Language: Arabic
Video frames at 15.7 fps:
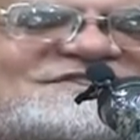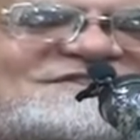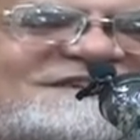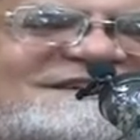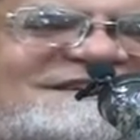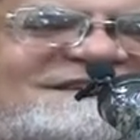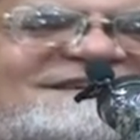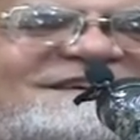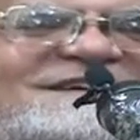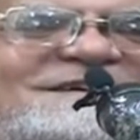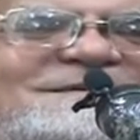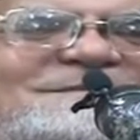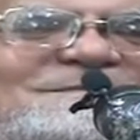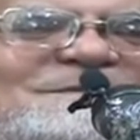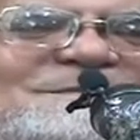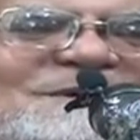
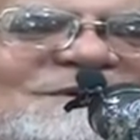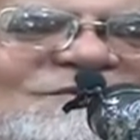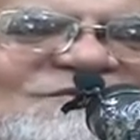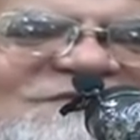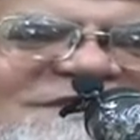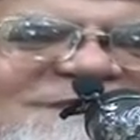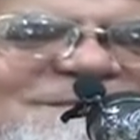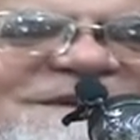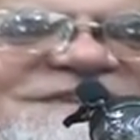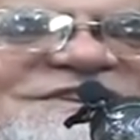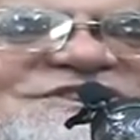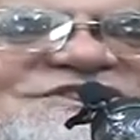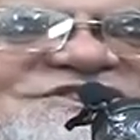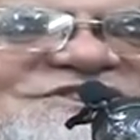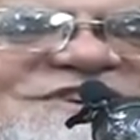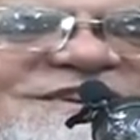الشريعة بمرتبة
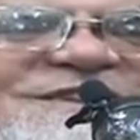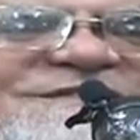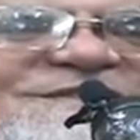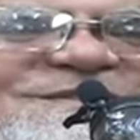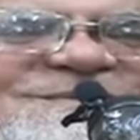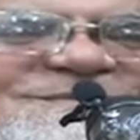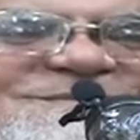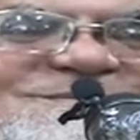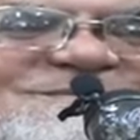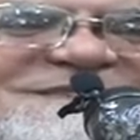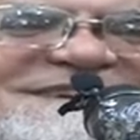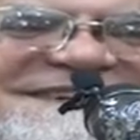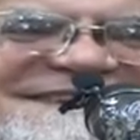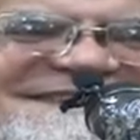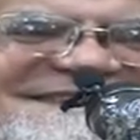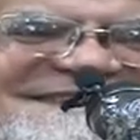الشرف الأولى